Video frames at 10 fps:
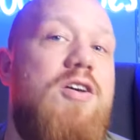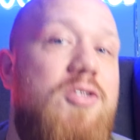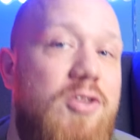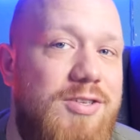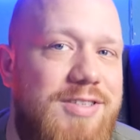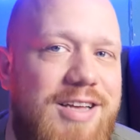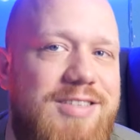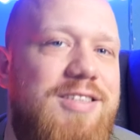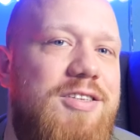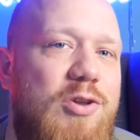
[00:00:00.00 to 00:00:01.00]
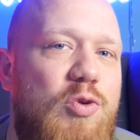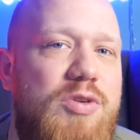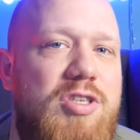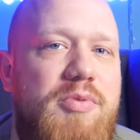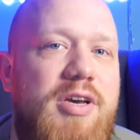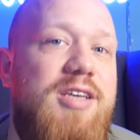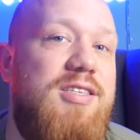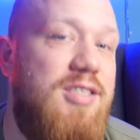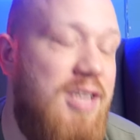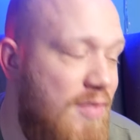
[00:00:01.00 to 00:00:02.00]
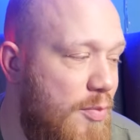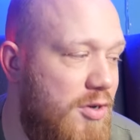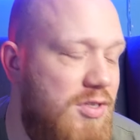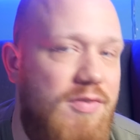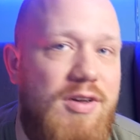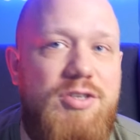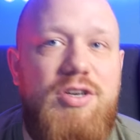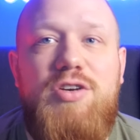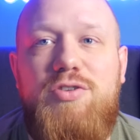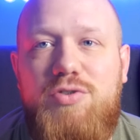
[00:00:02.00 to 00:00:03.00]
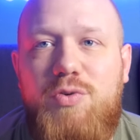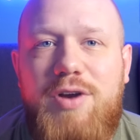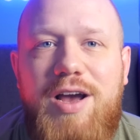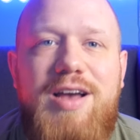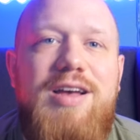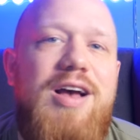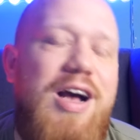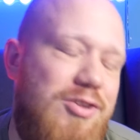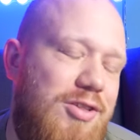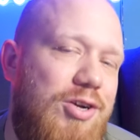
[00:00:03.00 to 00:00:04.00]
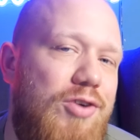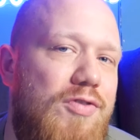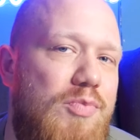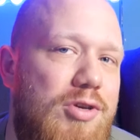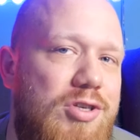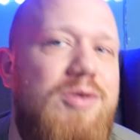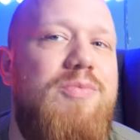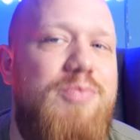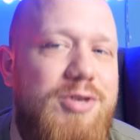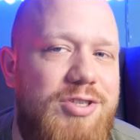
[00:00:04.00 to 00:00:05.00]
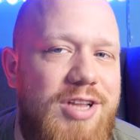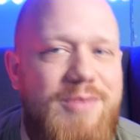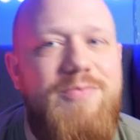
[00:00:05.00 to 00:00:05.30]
Kto z nas nie lubi sobie zawaporyzować ziółka, a do tego wypić pyszne